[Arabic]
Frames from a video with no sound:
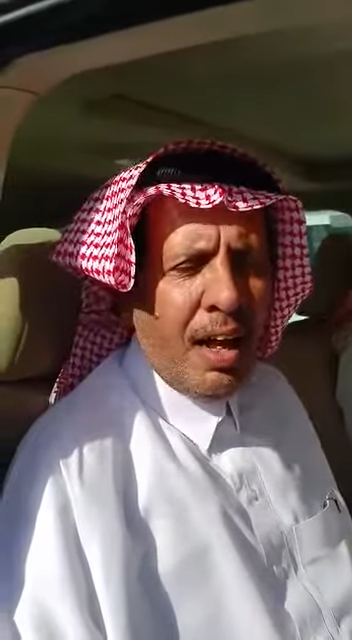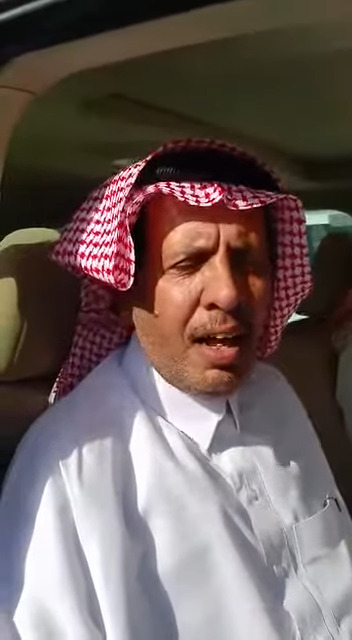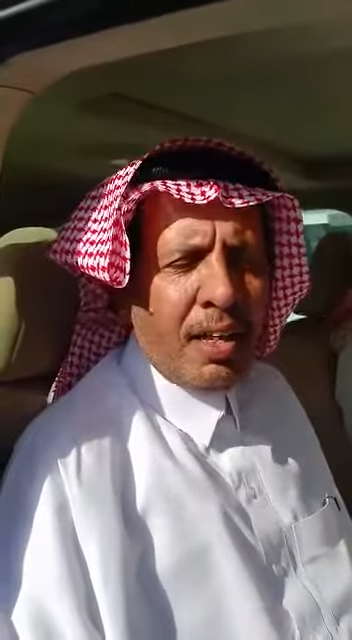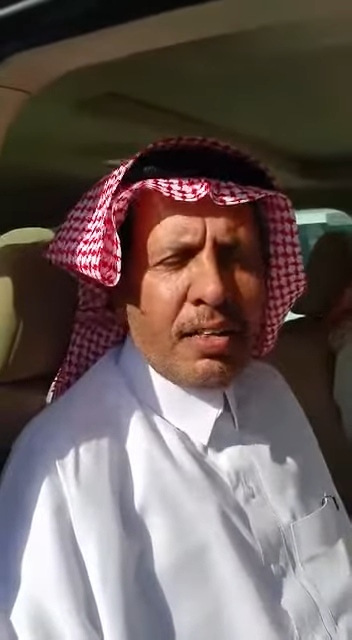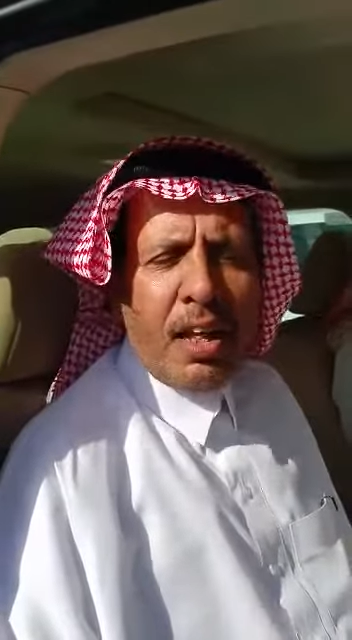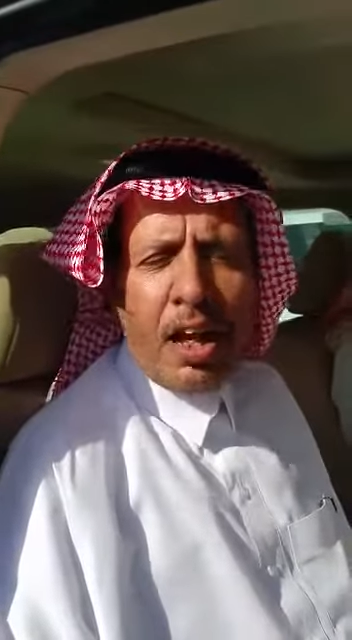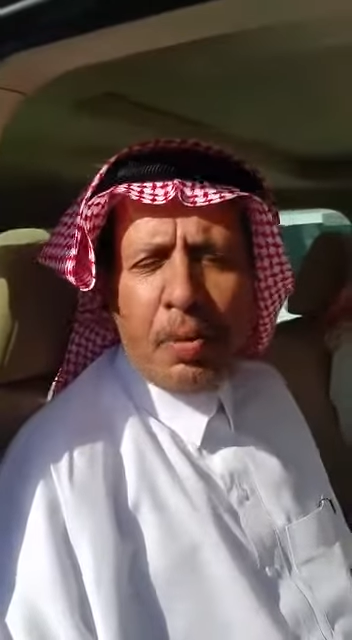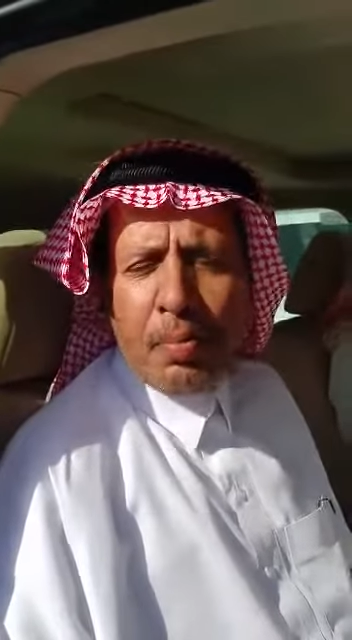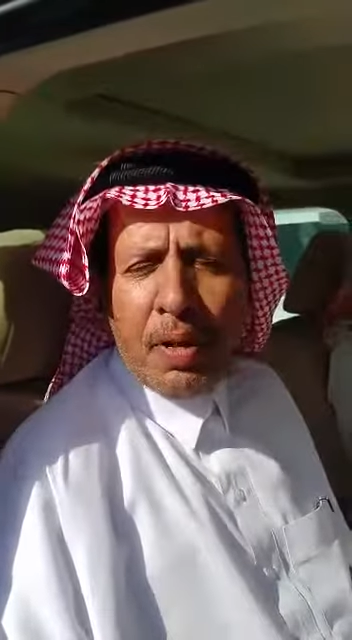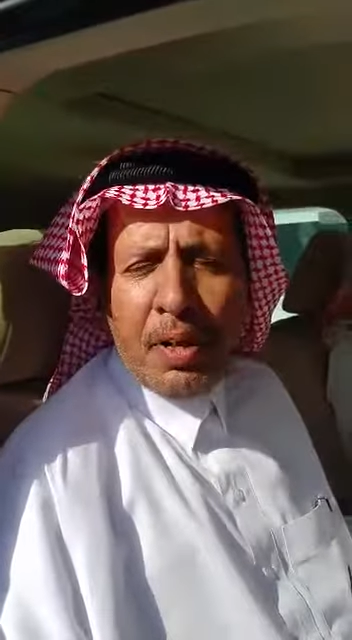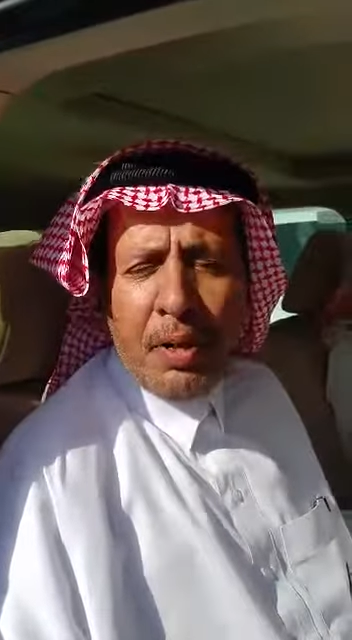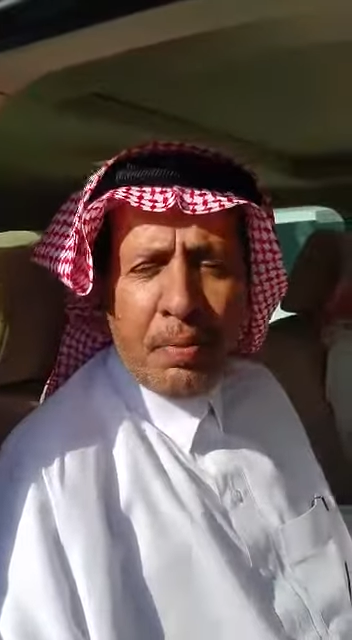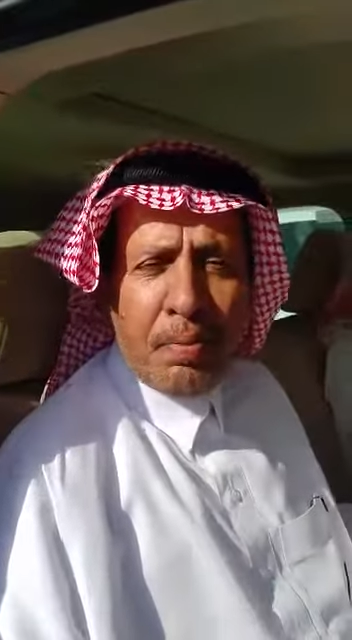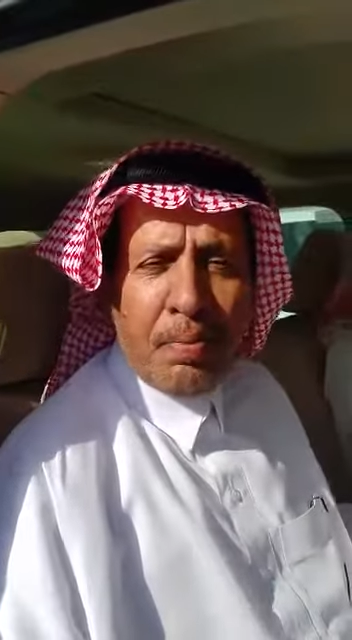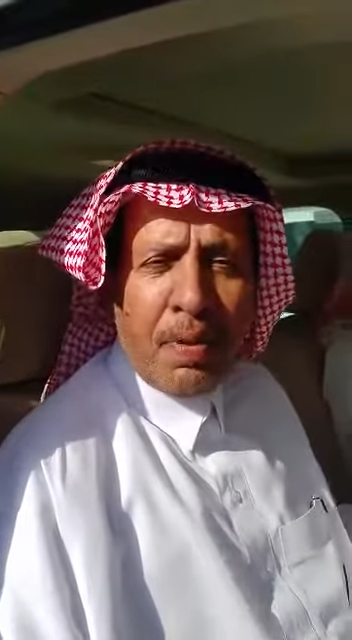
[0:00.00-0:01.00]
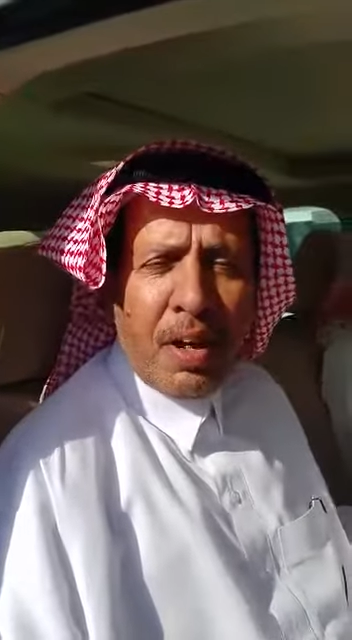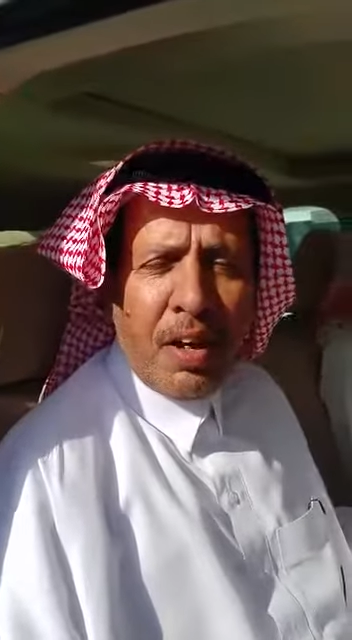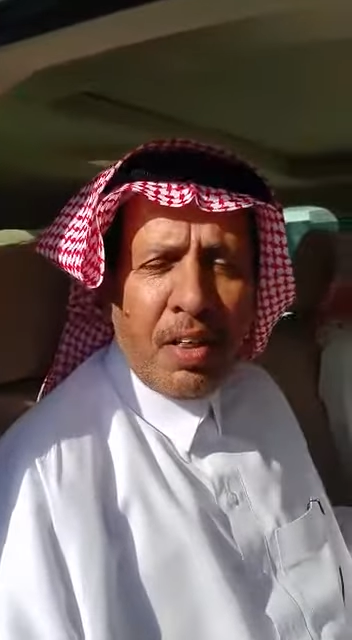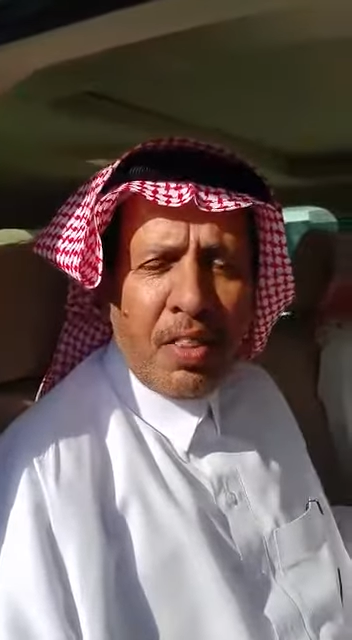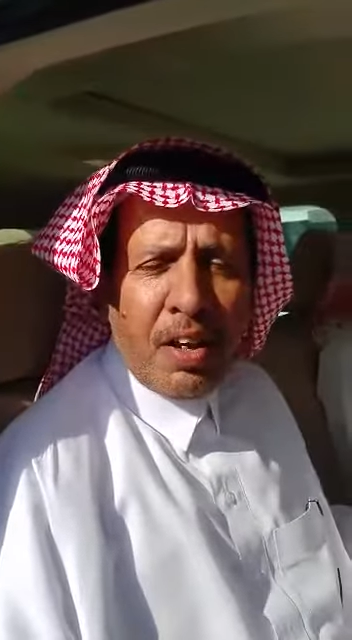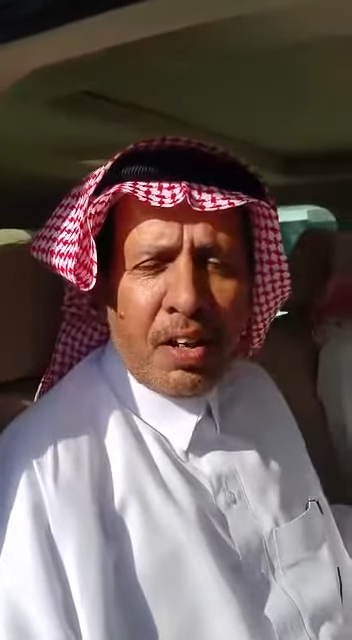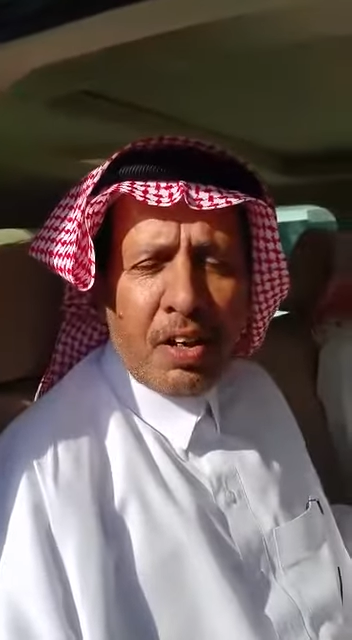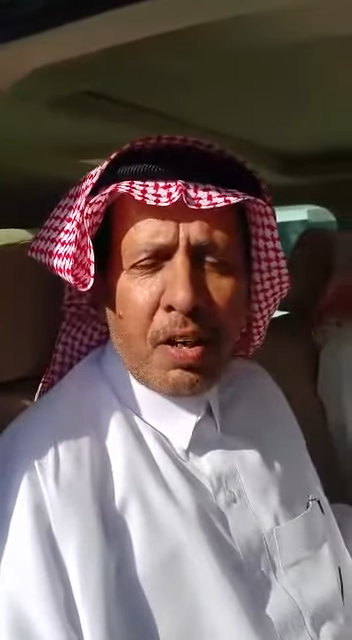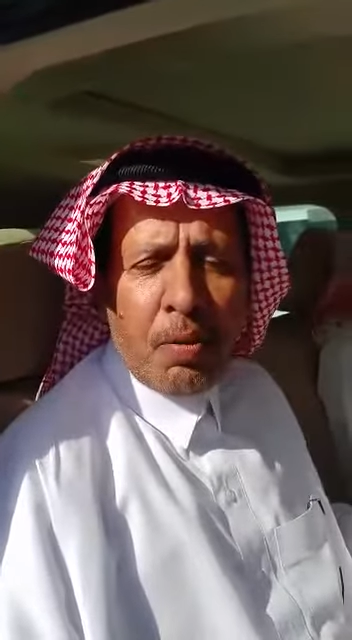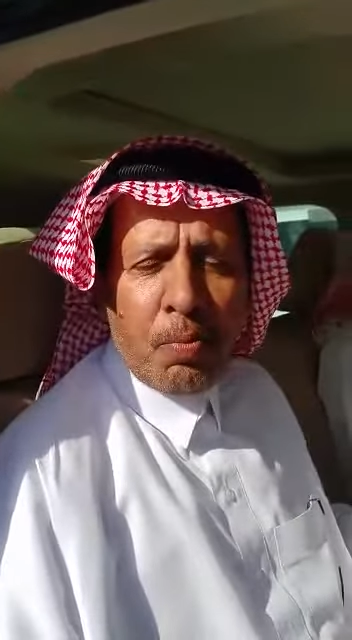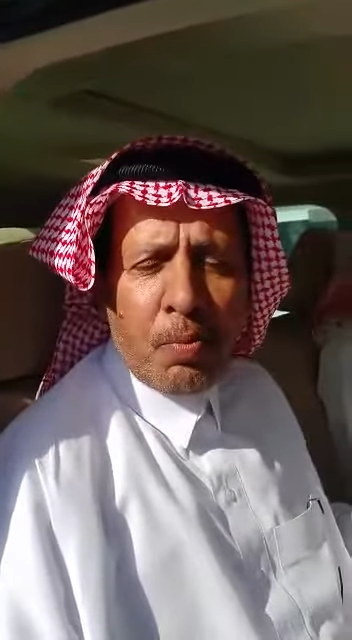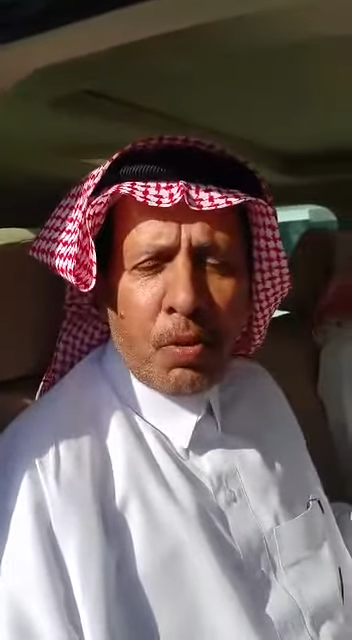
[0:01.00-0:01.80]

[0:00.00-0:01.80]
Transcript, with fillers: على دار من حبه خذ القلب